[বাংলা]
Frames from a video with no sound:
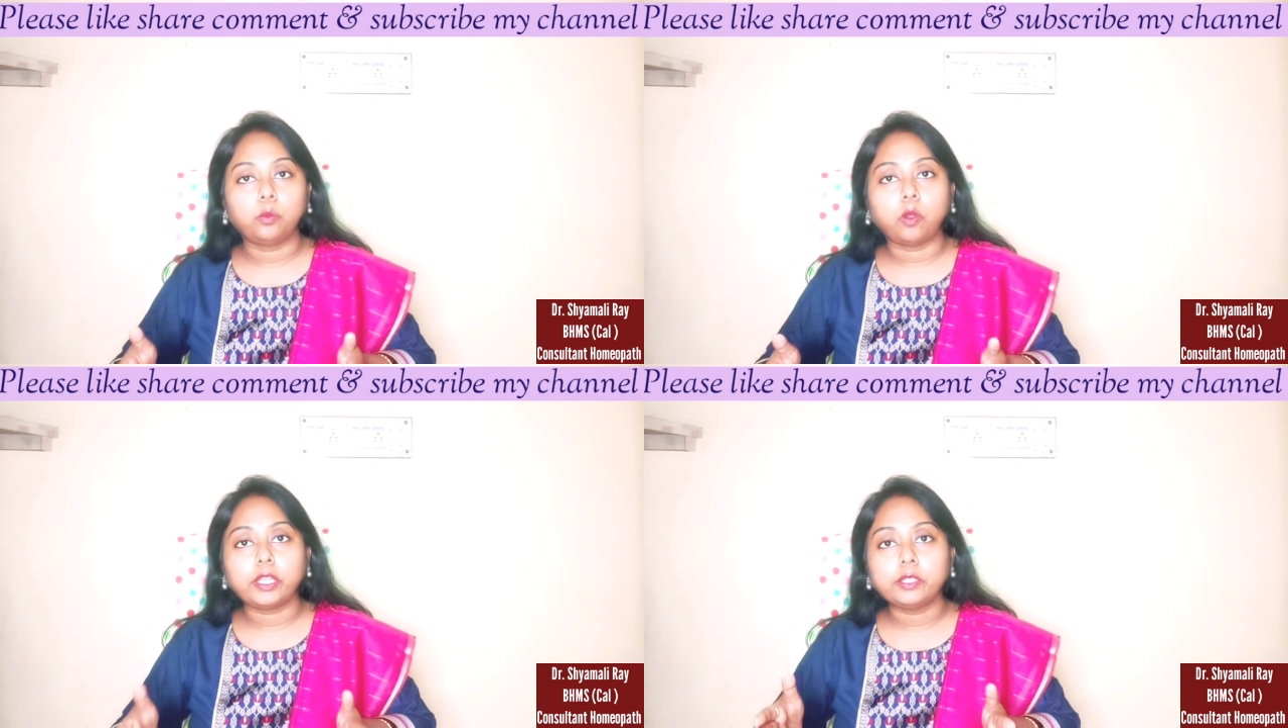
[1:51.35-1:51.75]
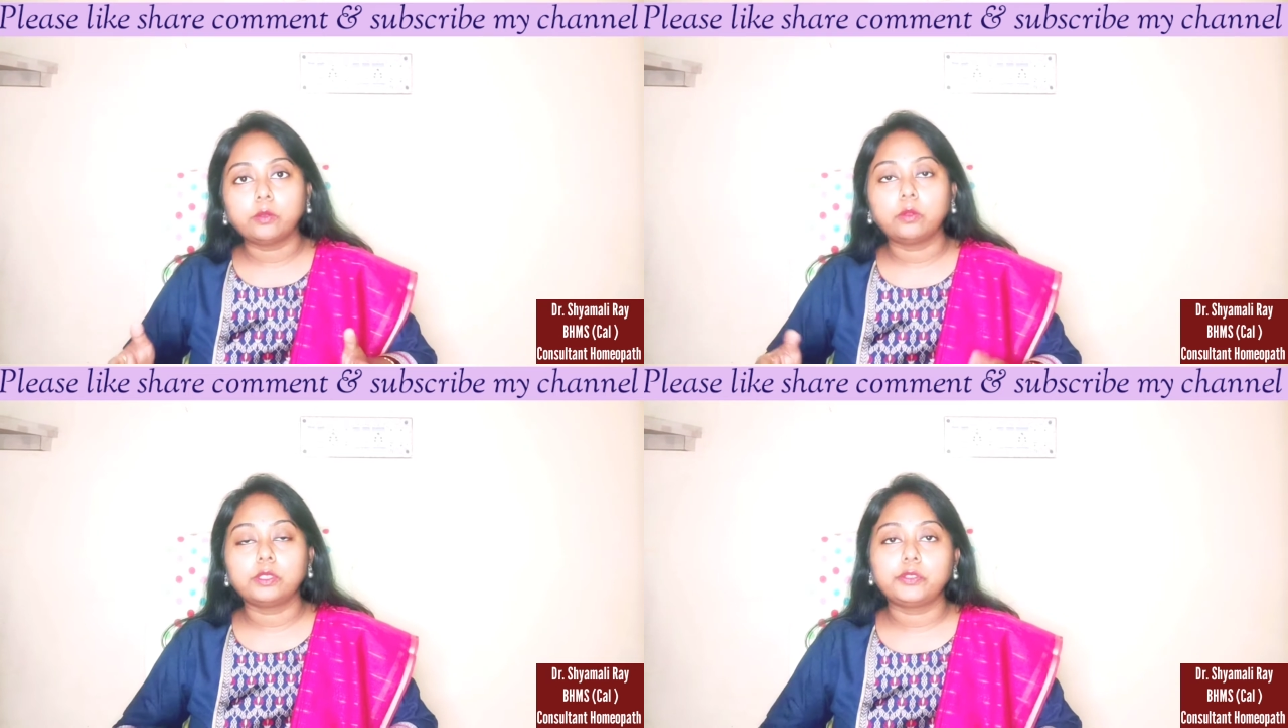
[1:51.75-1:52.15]
বডি
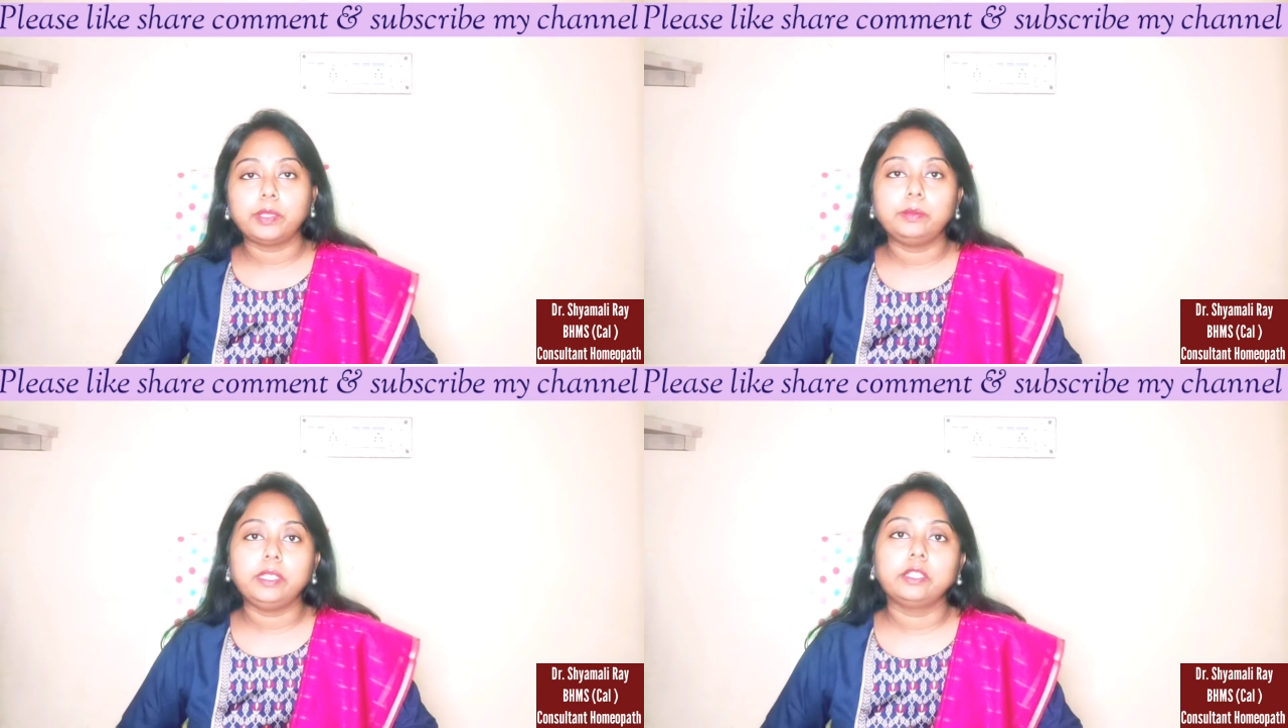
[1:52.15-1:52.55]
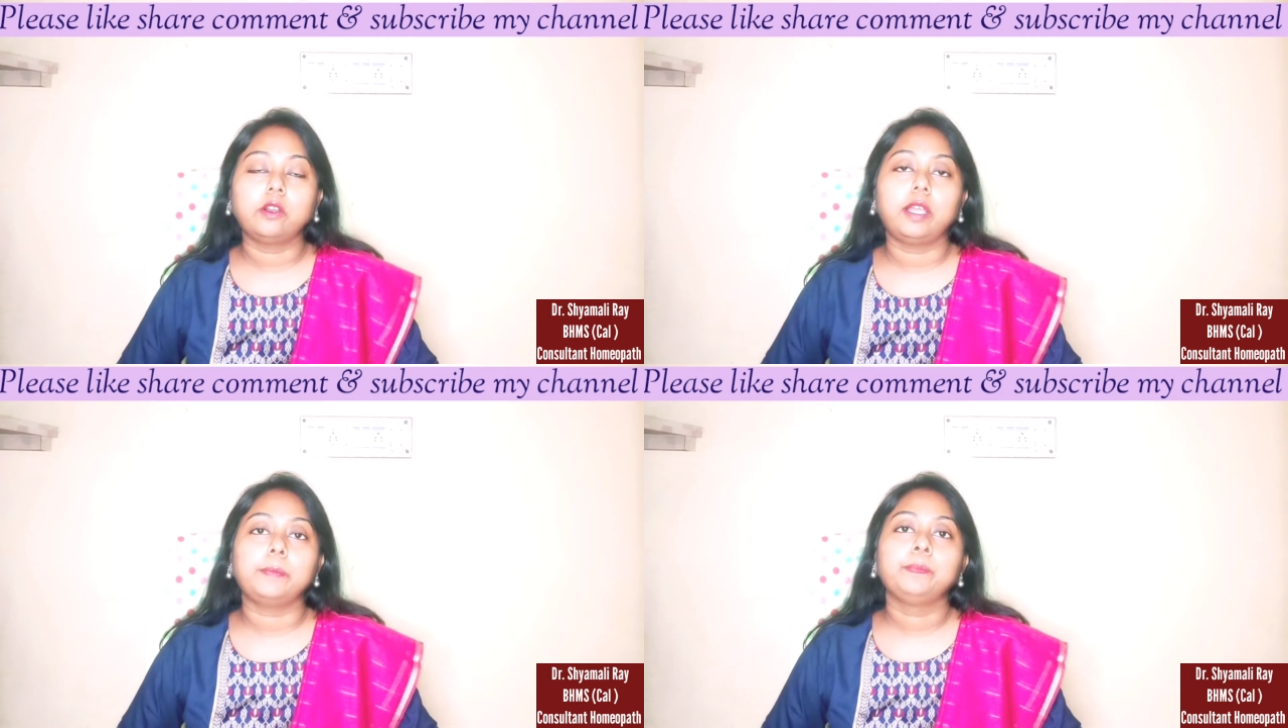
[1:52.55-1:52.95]
কোড ট্রেমলিং
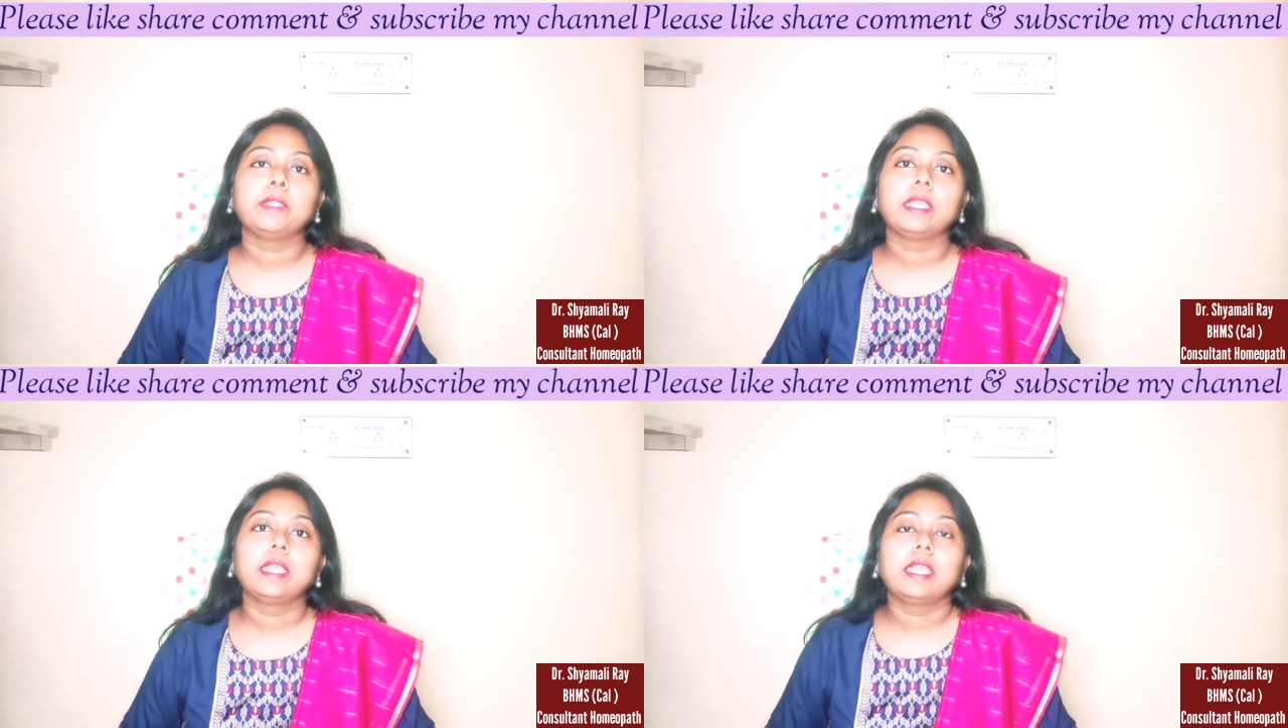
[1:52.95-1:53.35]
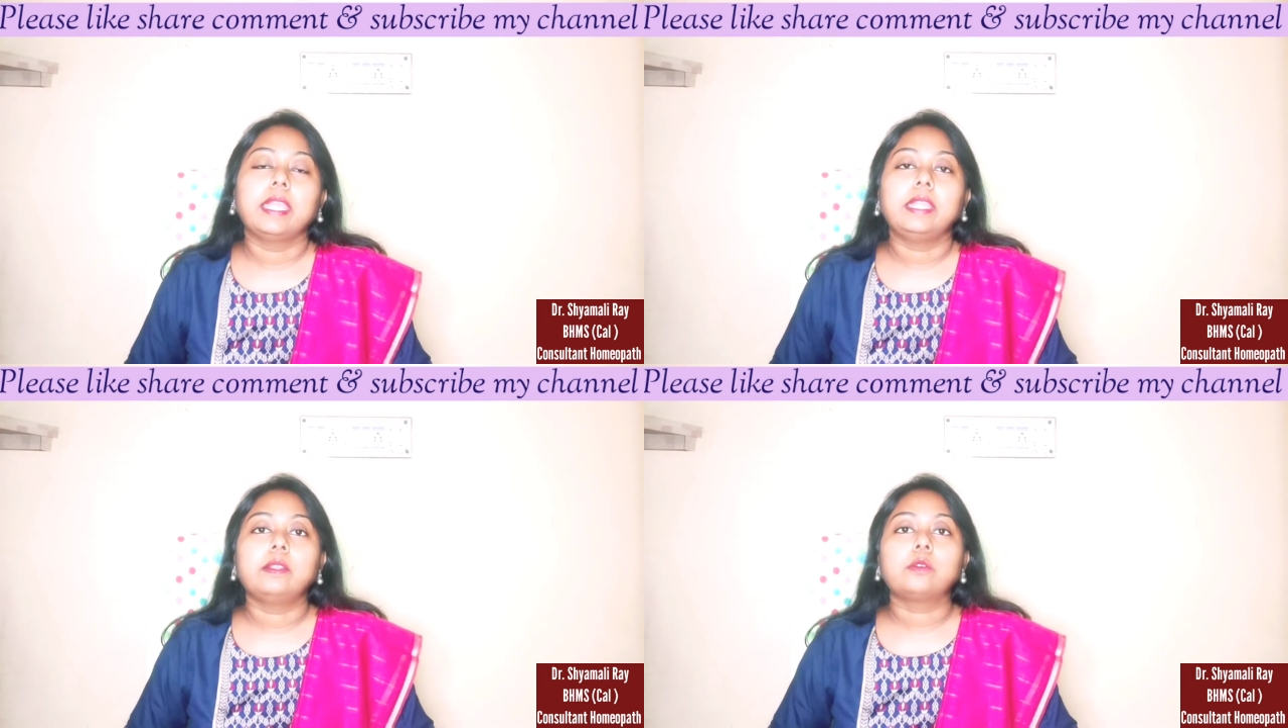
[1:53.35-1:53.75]
হয়
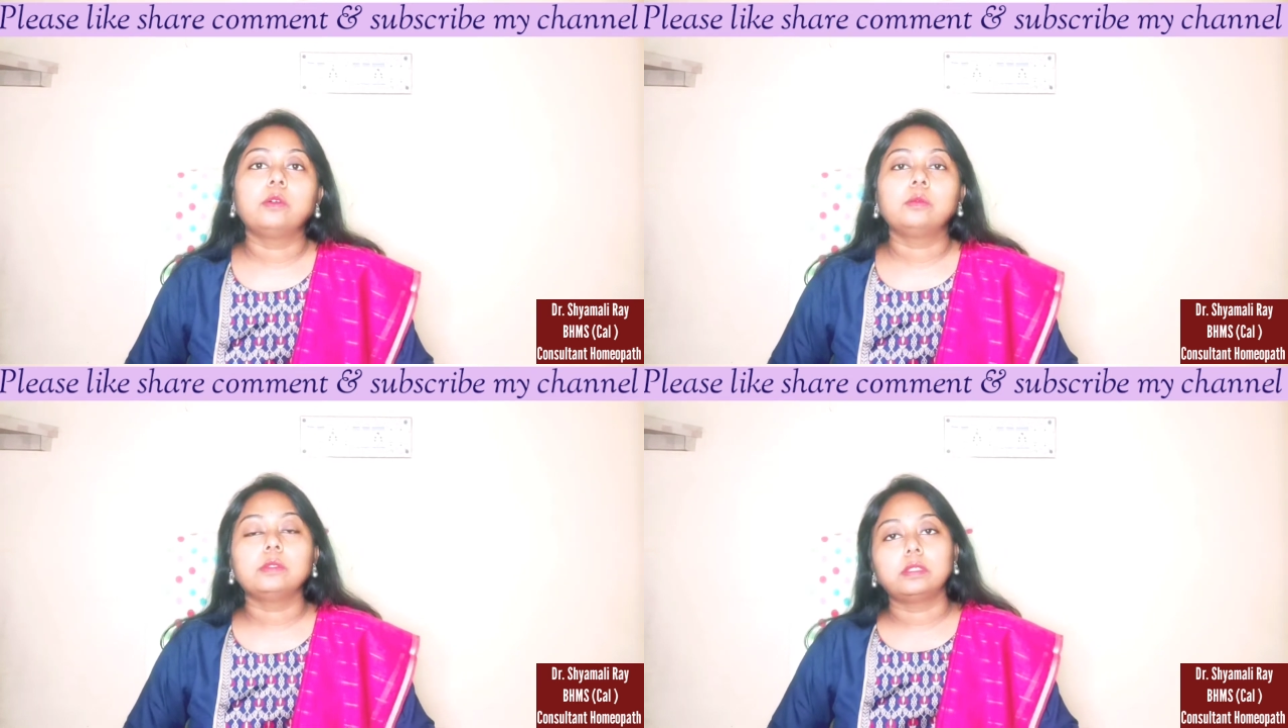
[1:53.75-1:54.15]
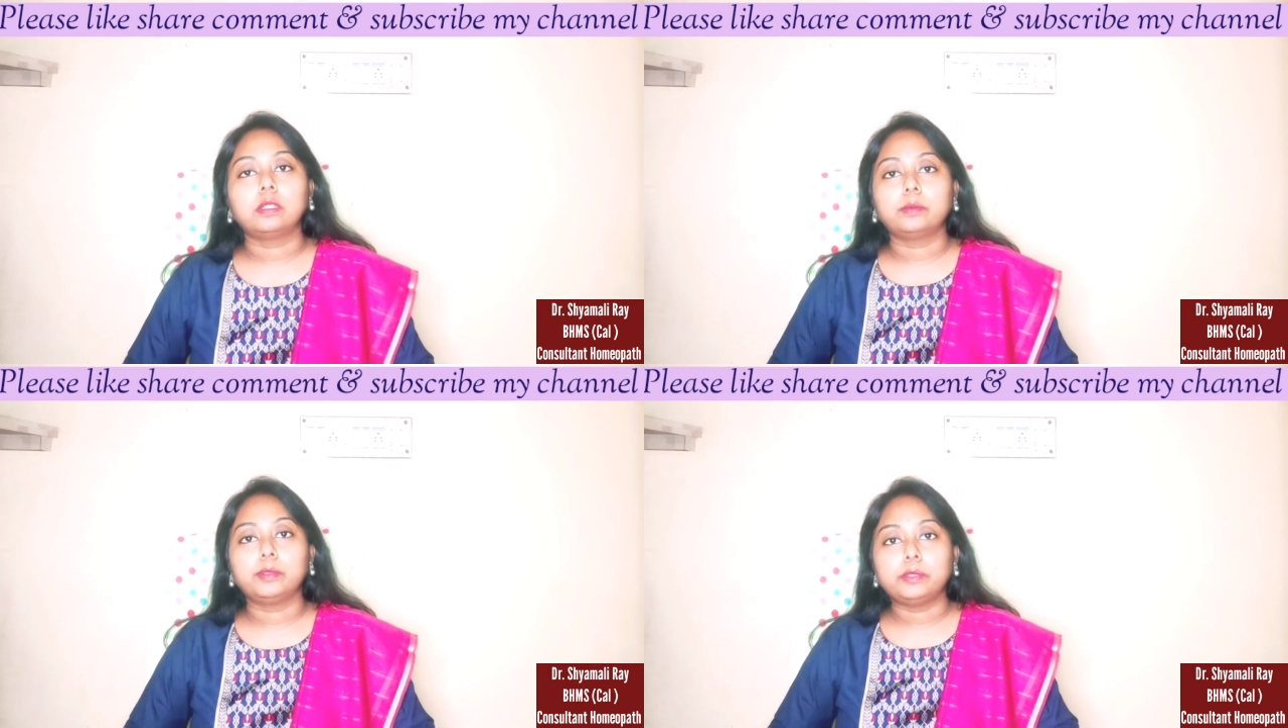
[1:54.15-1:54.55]
এই রকম
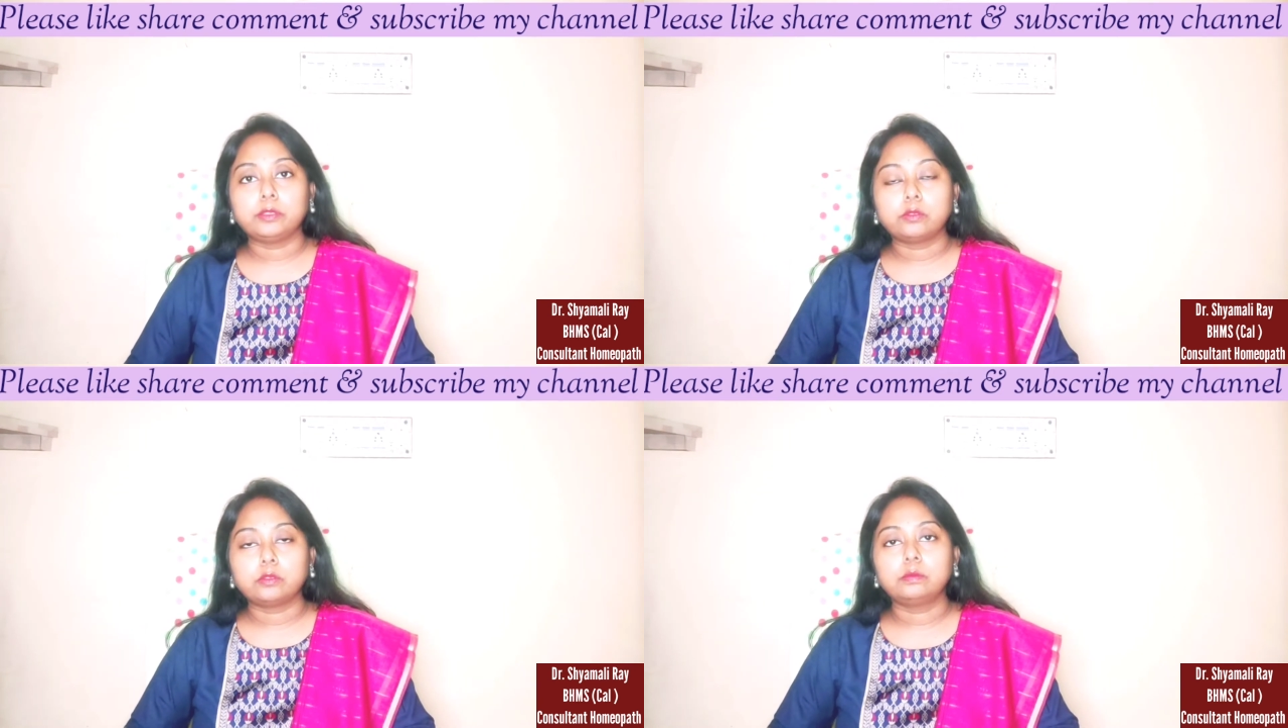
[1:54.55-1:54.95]
বিভিন্ন